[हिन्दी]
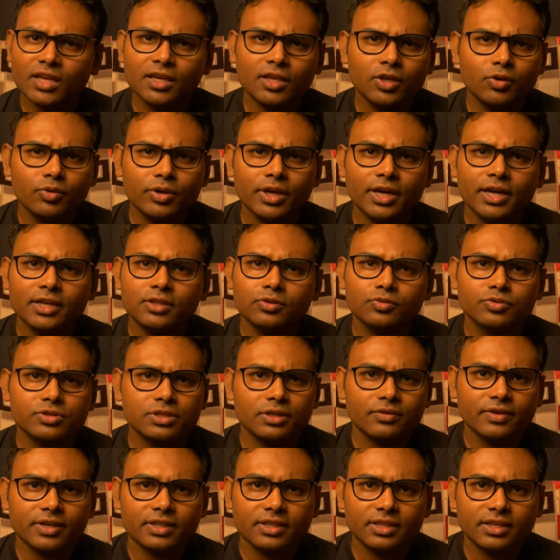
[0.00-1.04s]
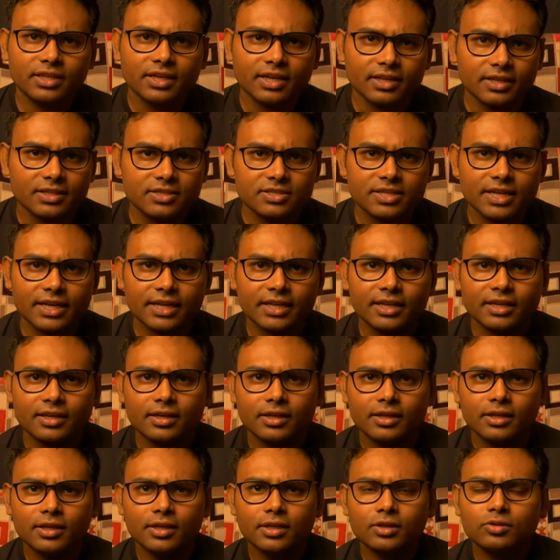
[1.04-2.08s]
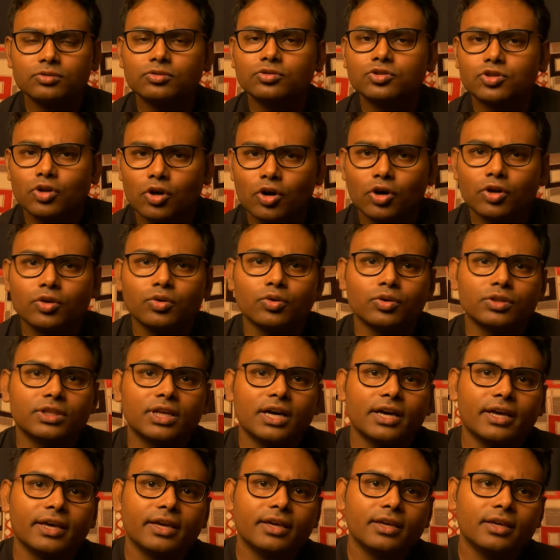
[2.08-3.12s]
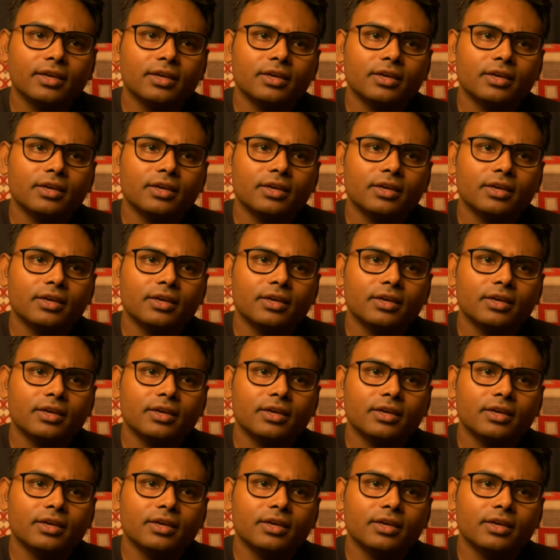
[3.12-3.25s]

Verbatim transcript: क्योंकि हर दूसरे व्यक्ति की अंडरस्टैंडिंग कुछ और होता है